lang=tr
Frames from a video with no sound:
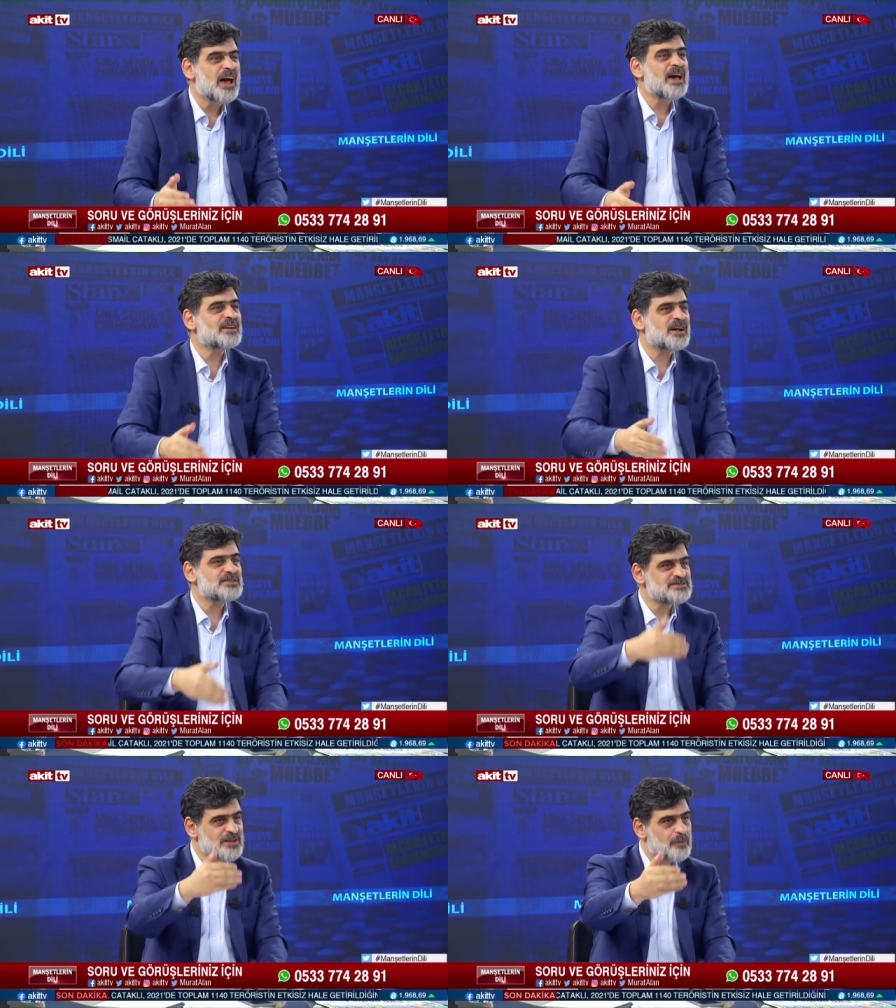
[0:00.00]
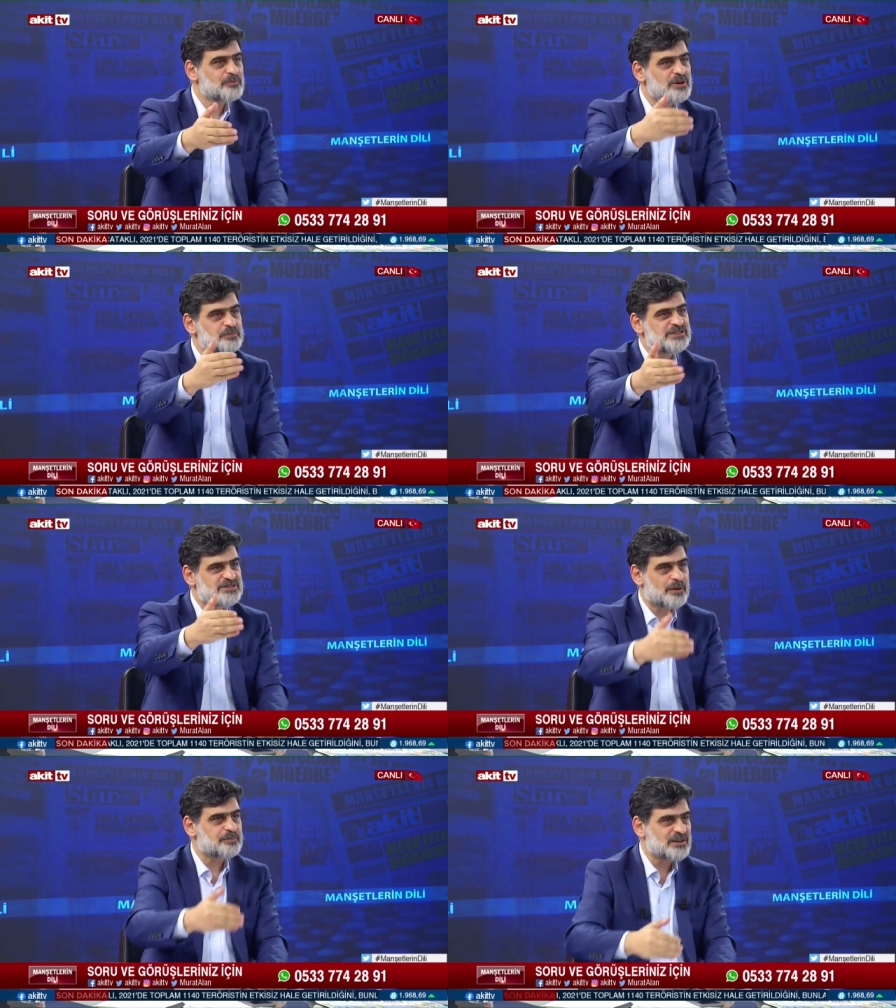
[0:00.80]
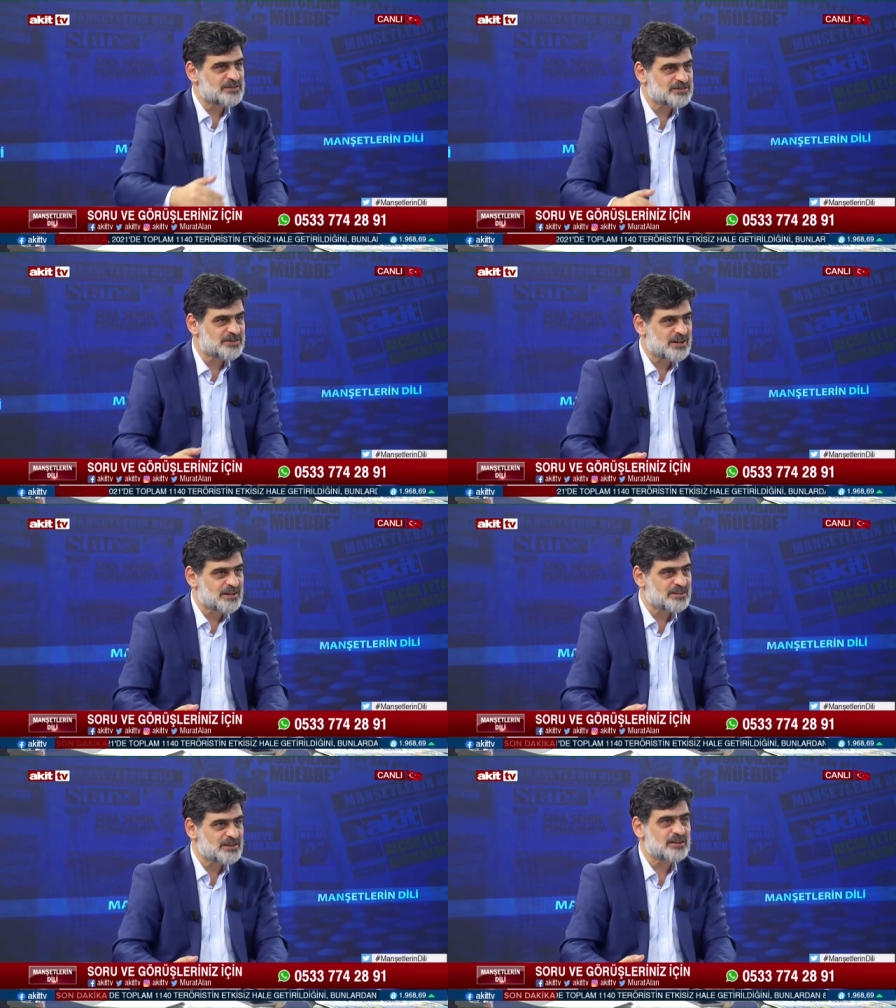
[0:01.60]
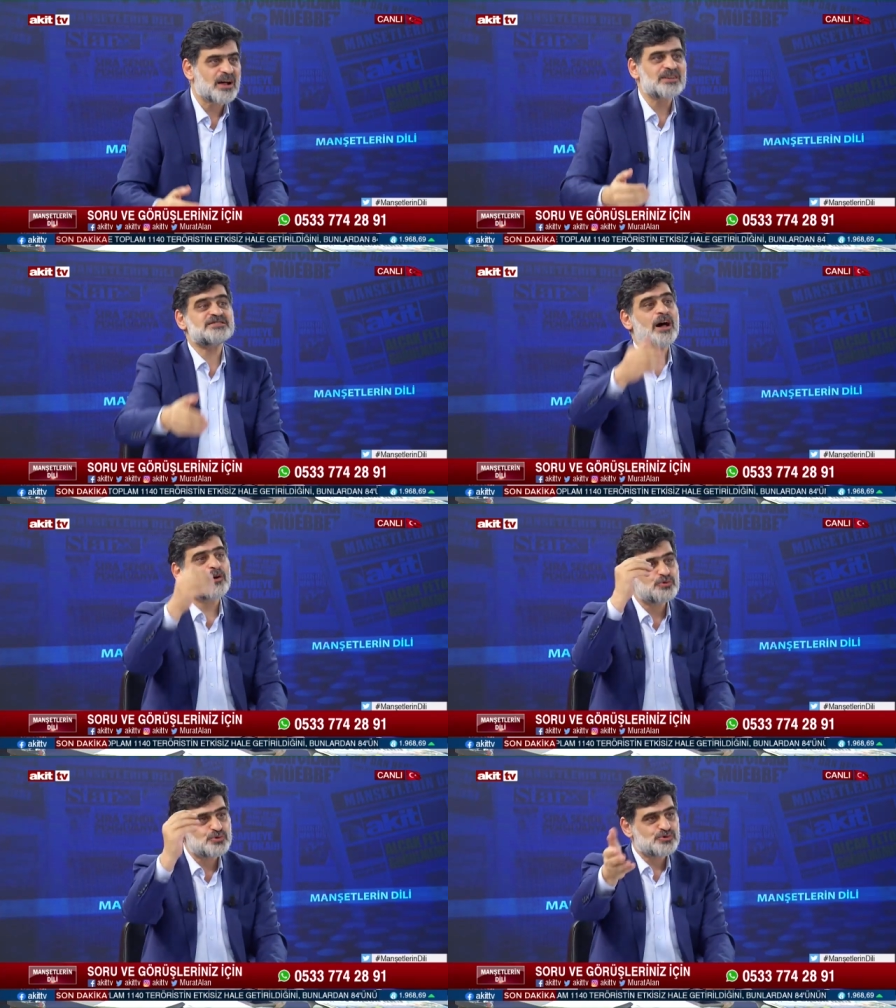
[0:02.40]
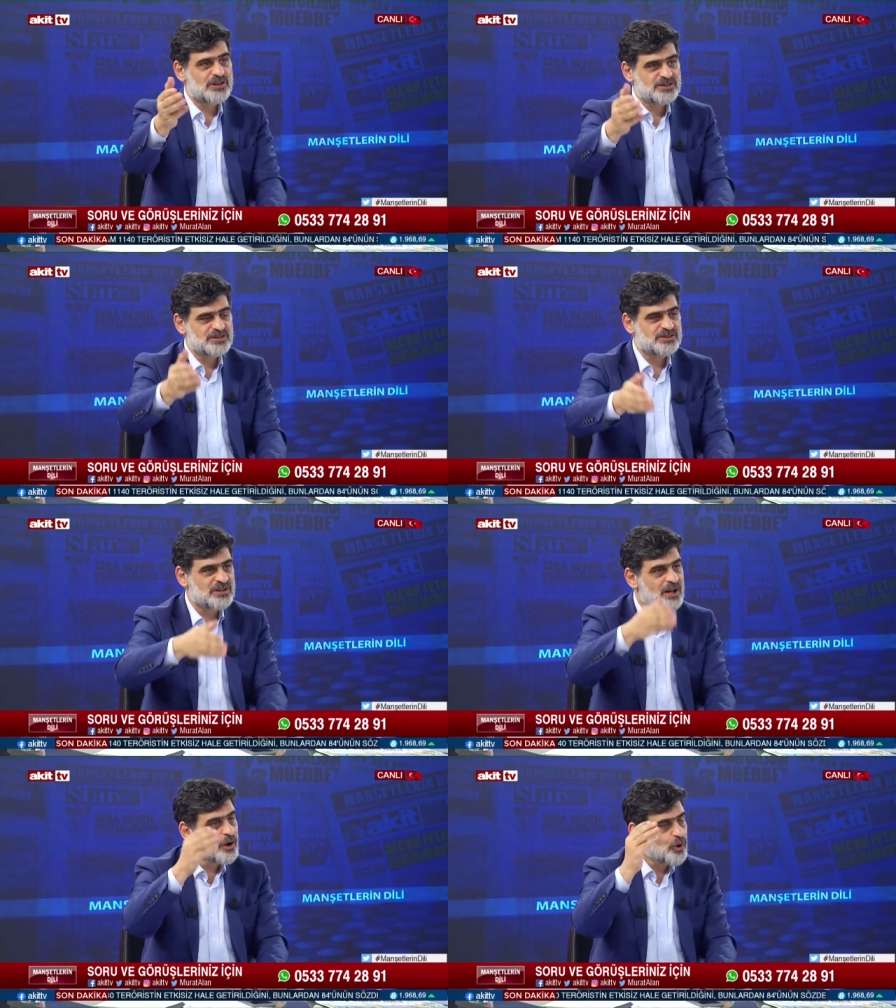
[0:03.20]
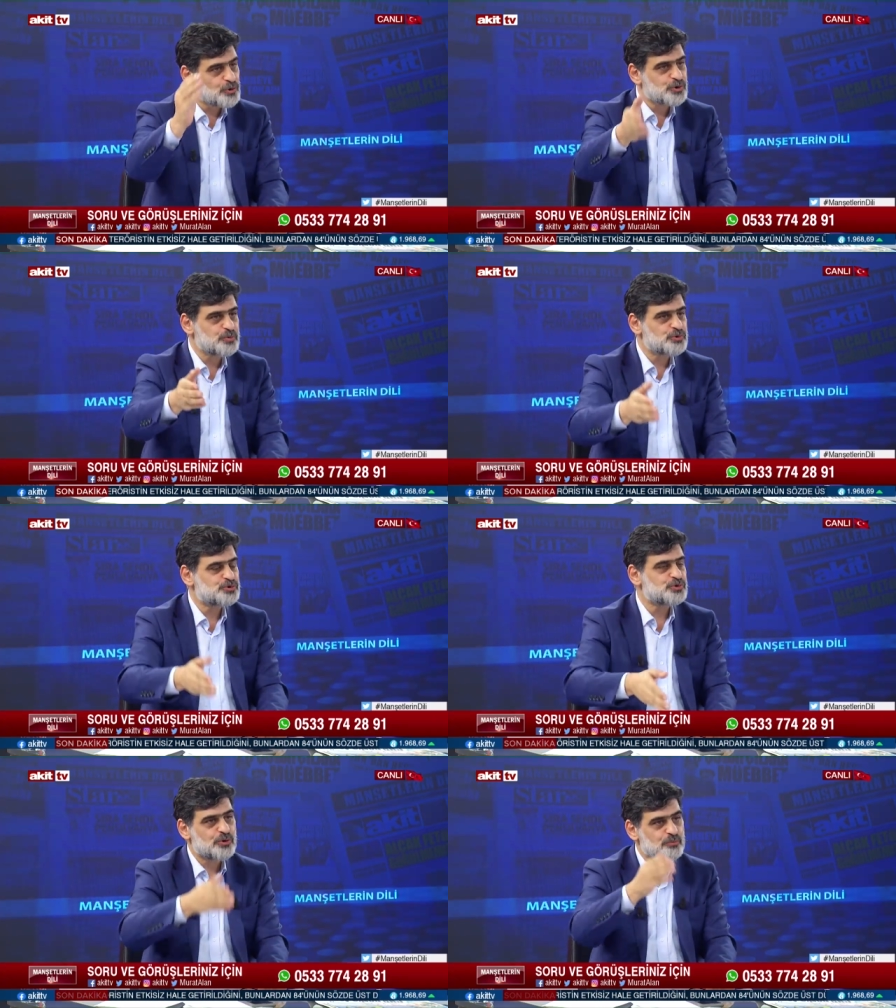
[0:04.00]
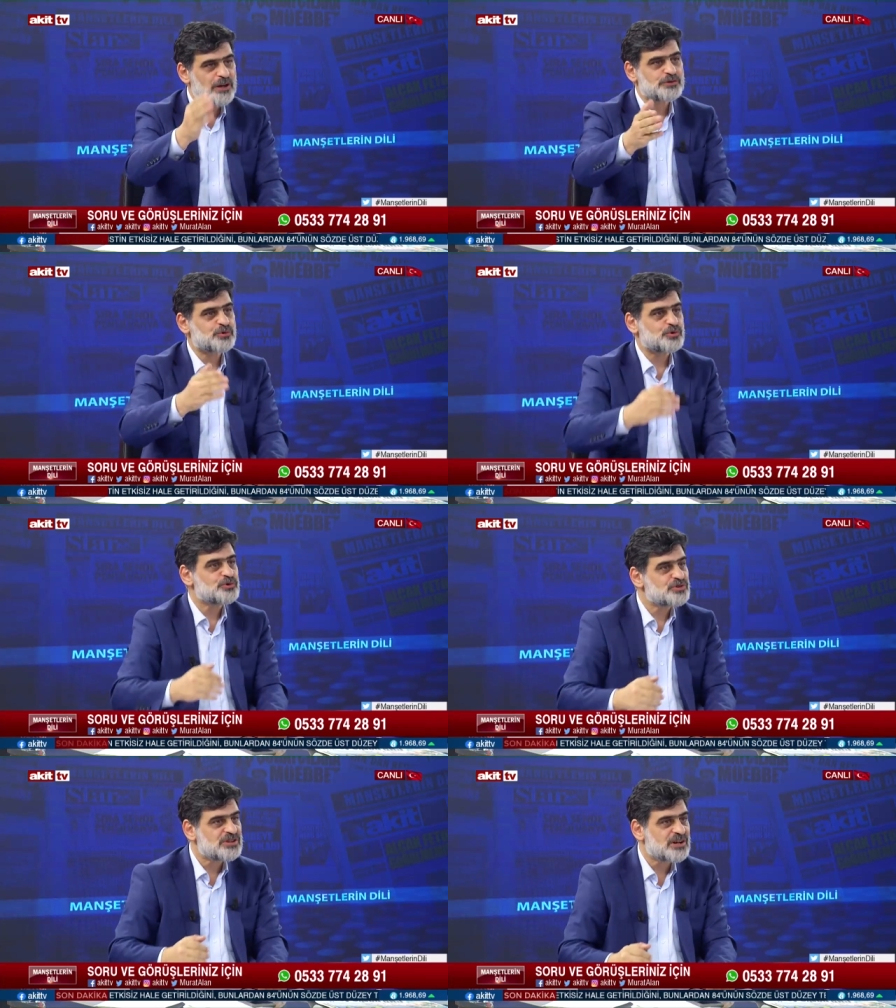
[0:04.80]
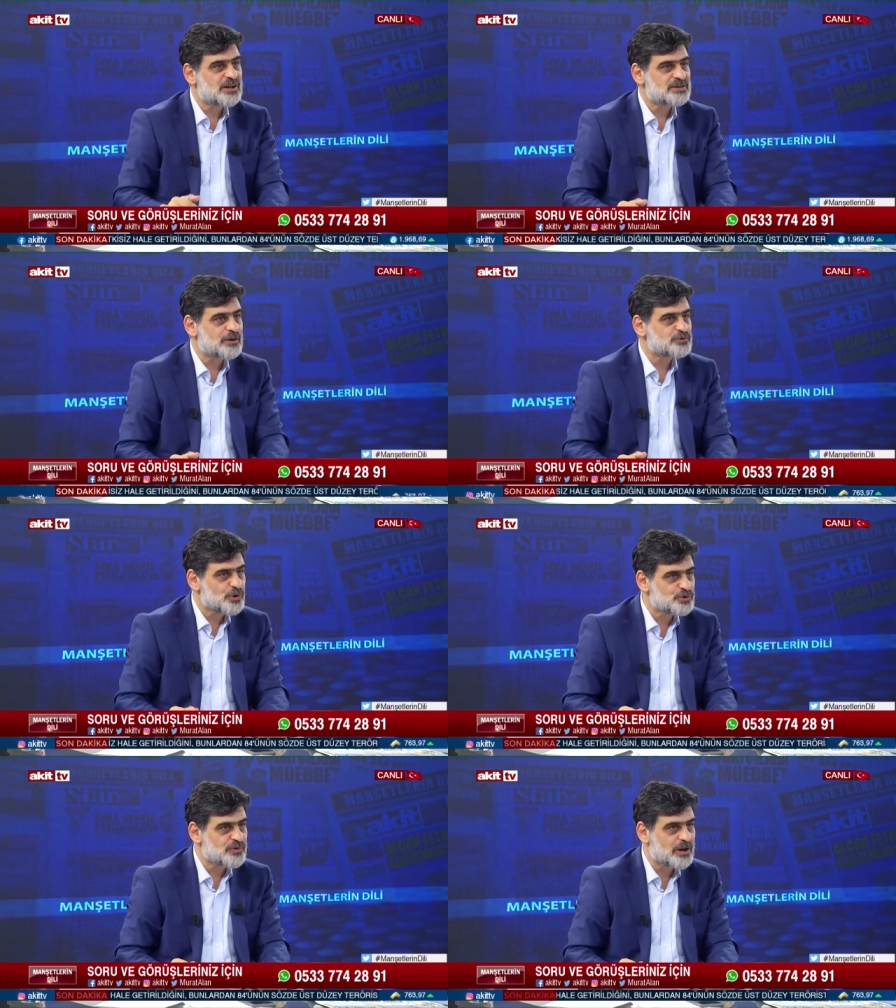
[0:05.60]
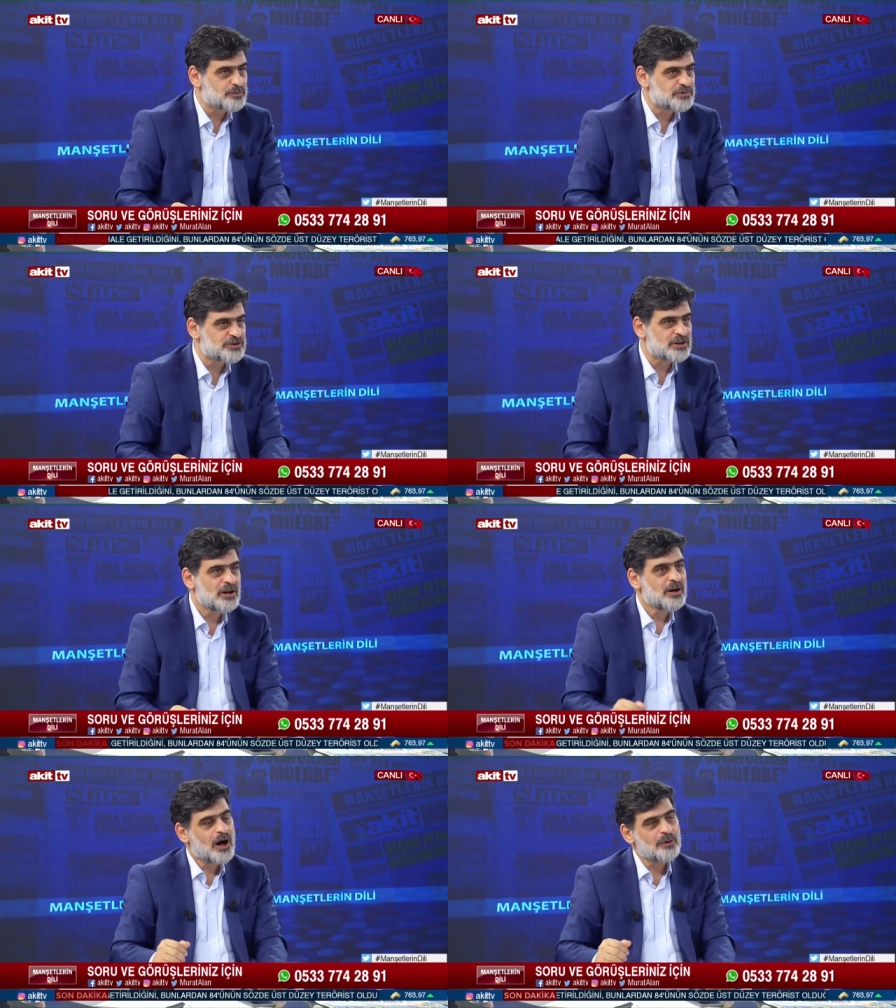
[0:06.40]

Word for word: en az zammı biz yaparız diyerekten hatta ucuzlatırız otobüsü, metroyu diyerekten söz vermiştik.